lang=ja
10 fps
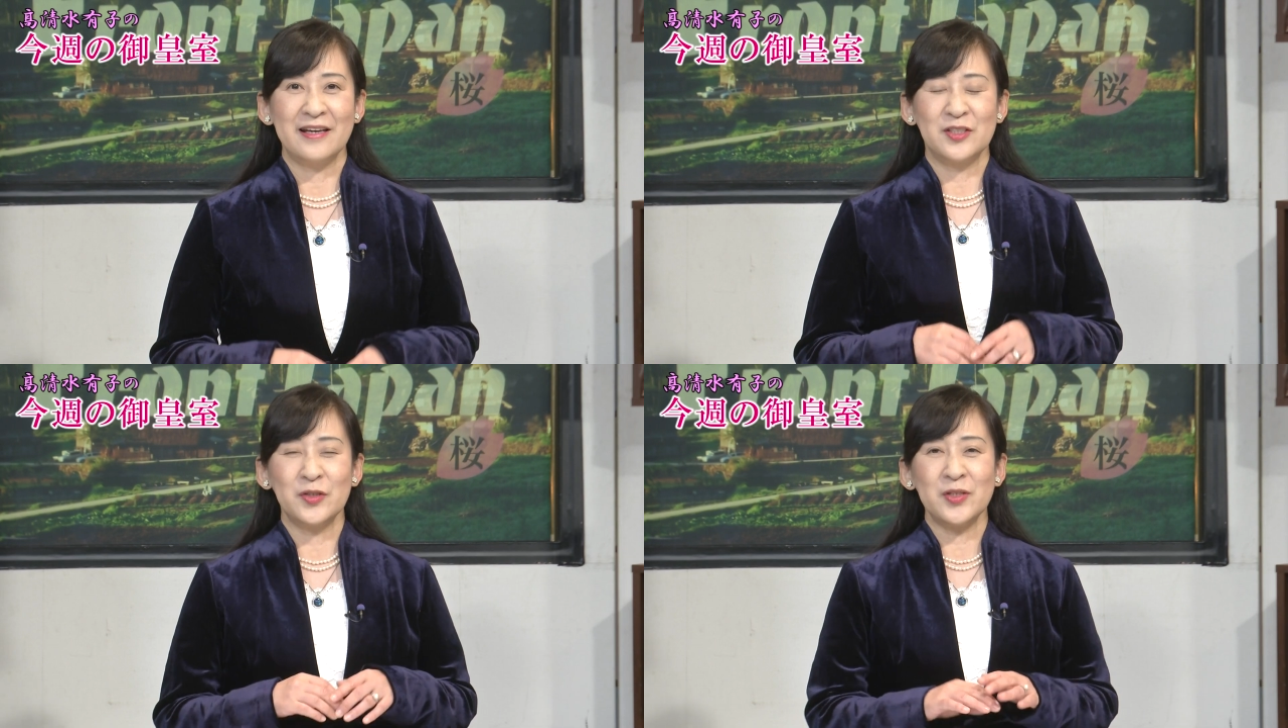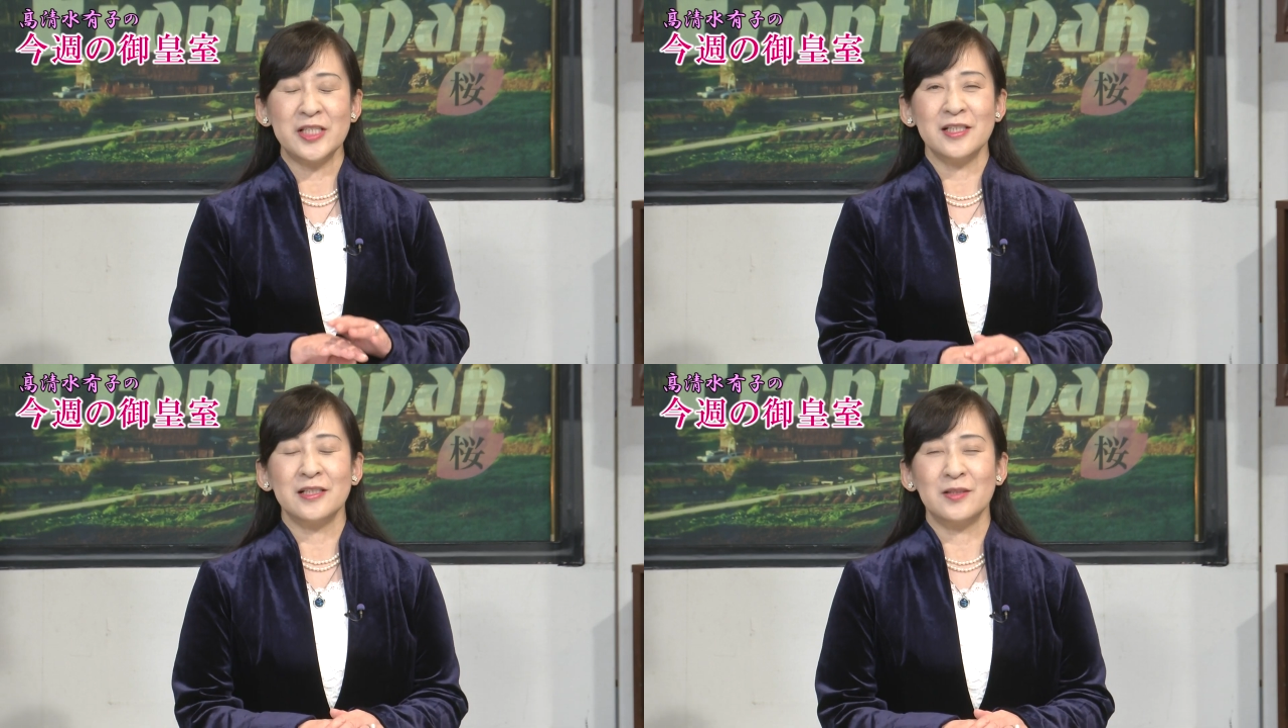
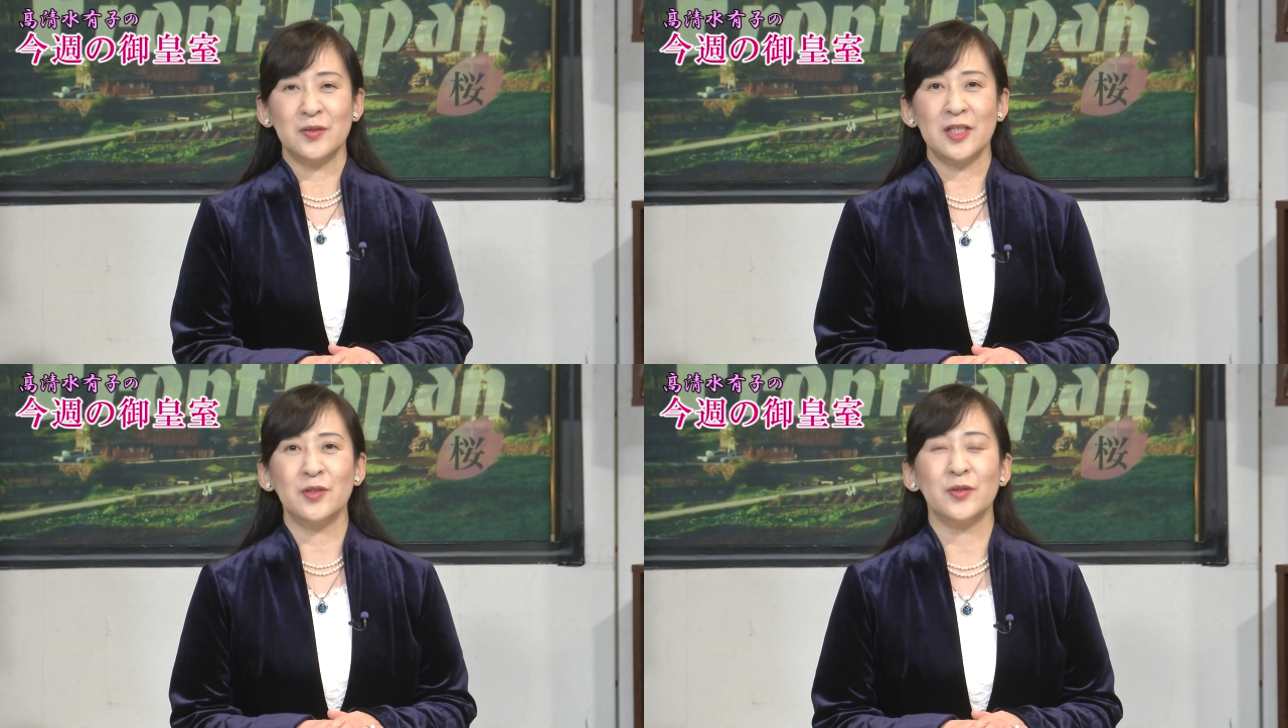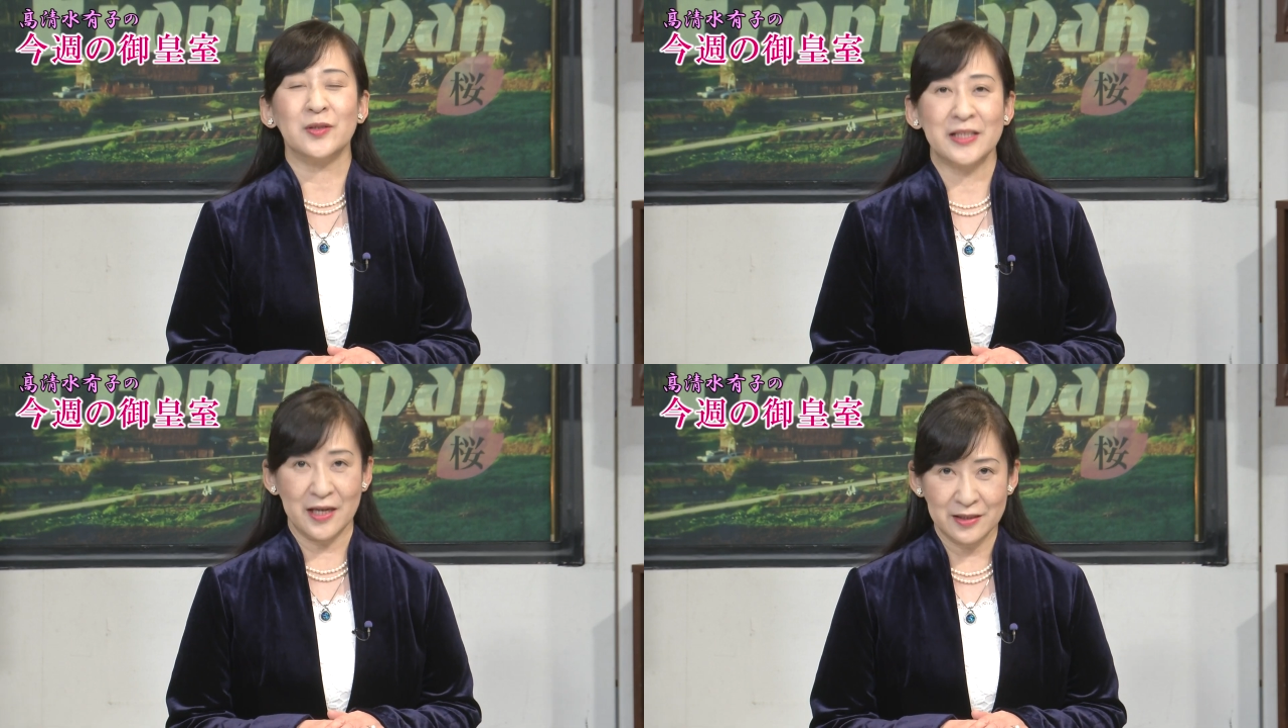11月
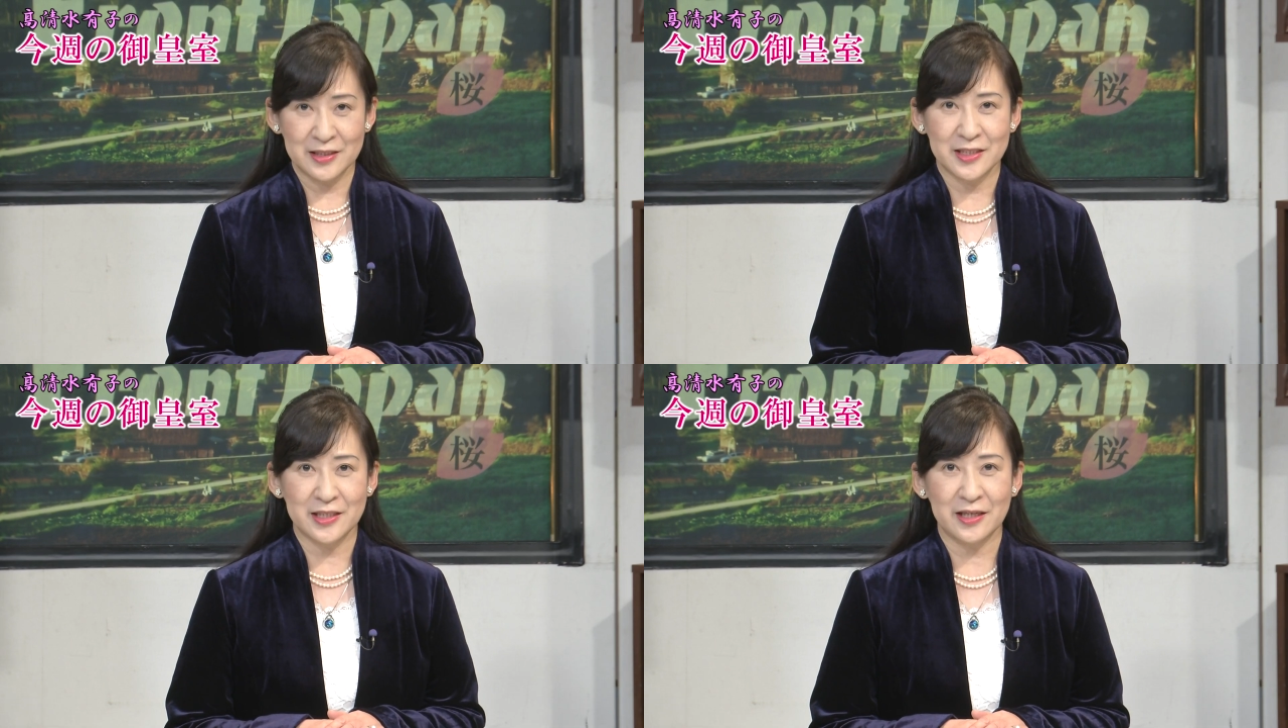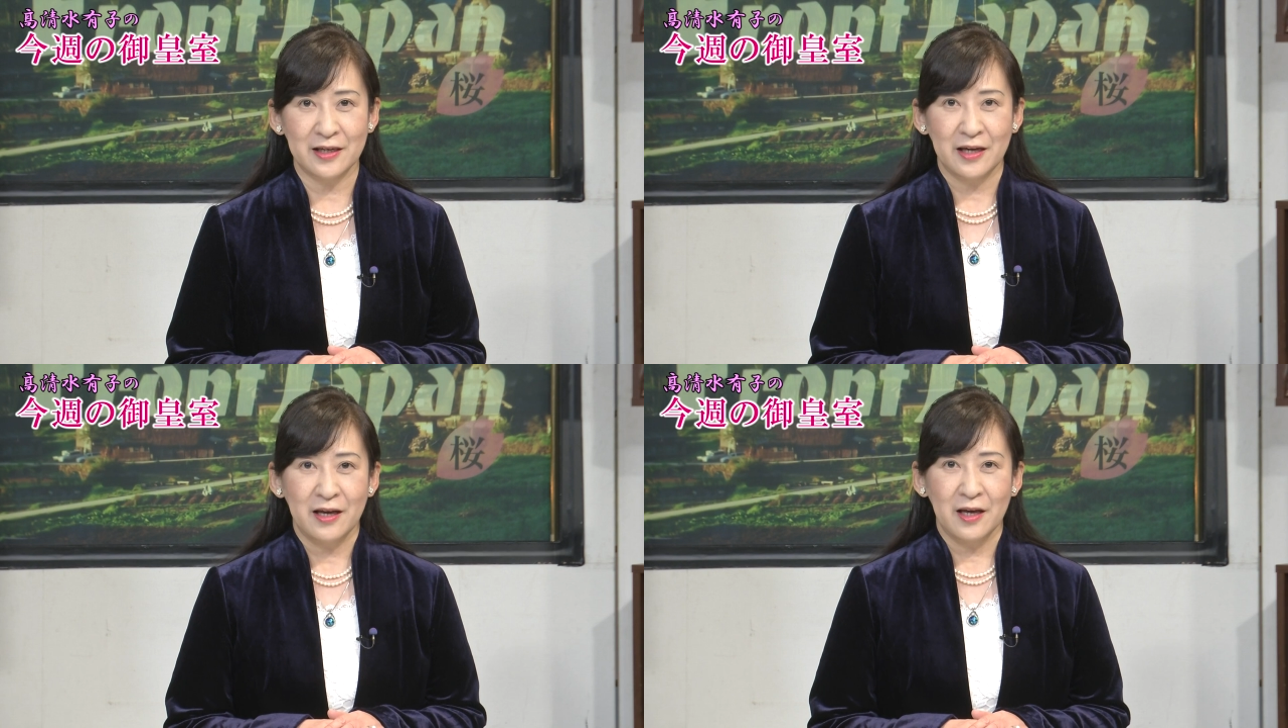23日